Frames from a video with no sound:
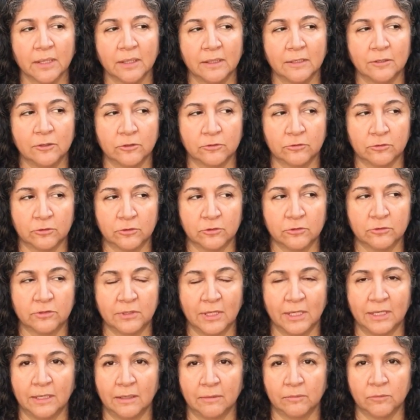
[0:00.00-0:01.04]
nosotros
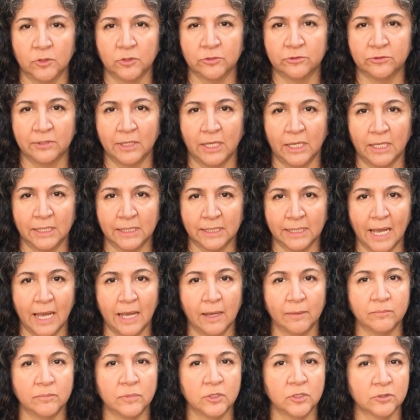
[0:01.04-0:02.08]
tenemos el
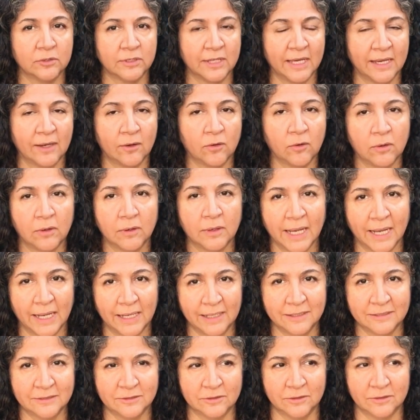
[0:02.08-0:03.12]
cambio de
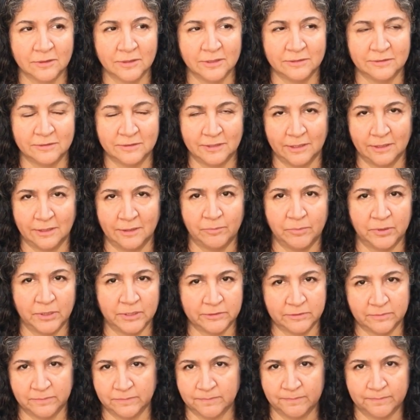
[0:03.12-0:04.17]
hora, ¿no? Este,
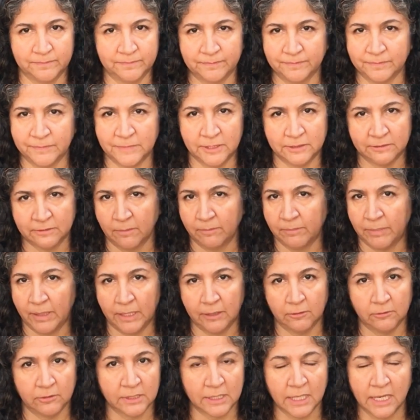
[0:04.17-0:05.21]
pues, dice que
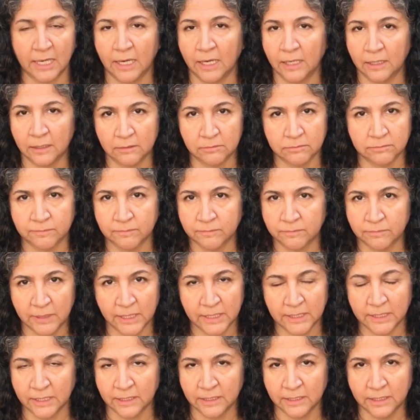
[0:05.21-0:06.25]
para ahorrar
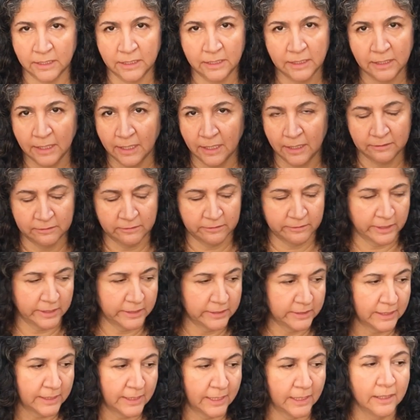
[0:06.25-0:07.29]
energía,
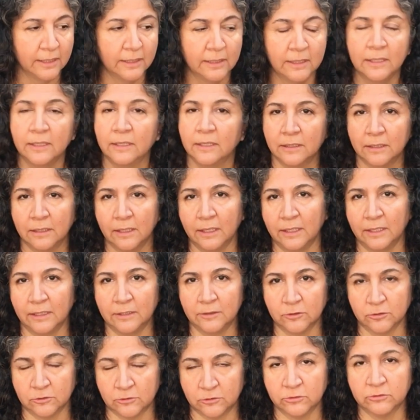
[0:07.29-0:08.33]
etcétera, eh,
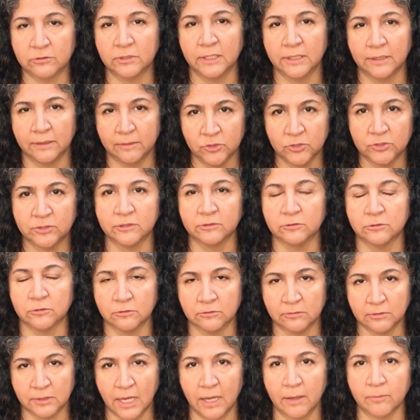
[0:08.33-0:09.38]
nosotros tenemos
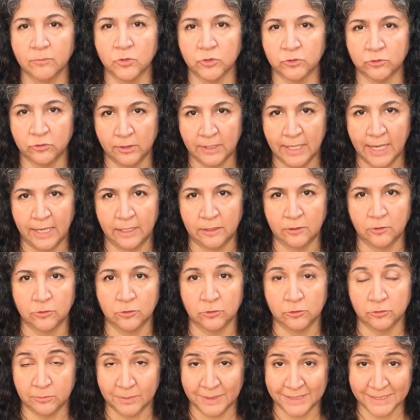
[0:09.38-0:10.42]
estos cambios de horario
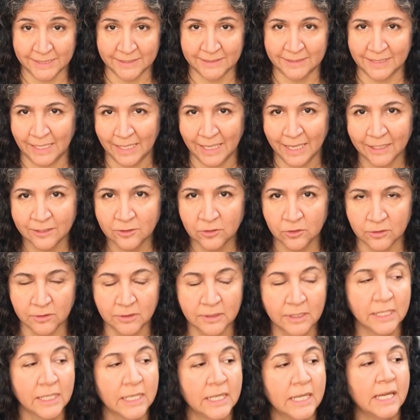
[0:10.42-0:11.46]
dos veces al año.
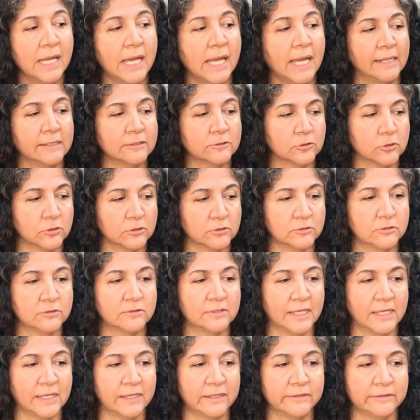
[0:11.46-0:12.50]

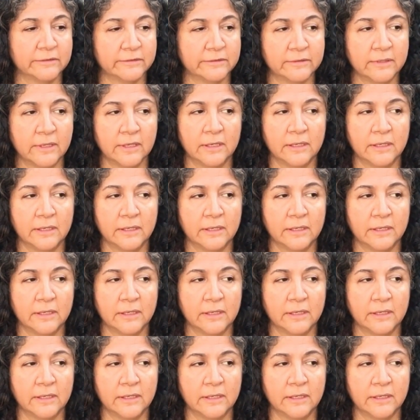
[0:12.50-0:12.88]
Entonces,